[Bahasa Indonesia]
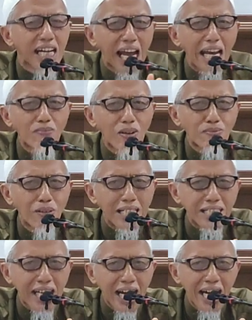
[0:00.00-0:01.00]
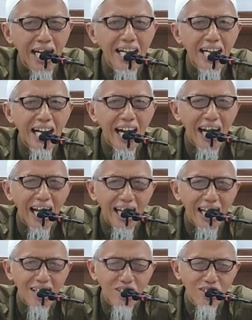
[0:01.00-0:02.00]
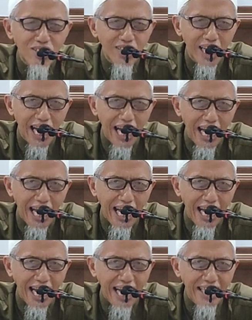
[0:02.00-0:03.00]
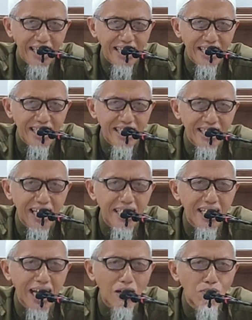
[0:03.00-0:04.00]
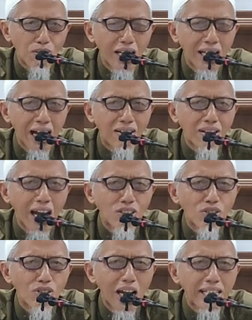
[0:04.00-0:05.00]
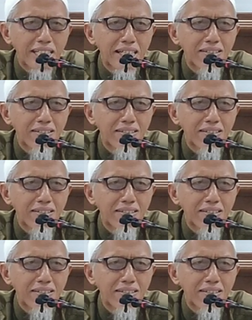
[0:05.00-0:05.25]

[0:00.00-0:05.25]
dengan membaca Al-Qur'an. Jadi nggak boleh ada aturan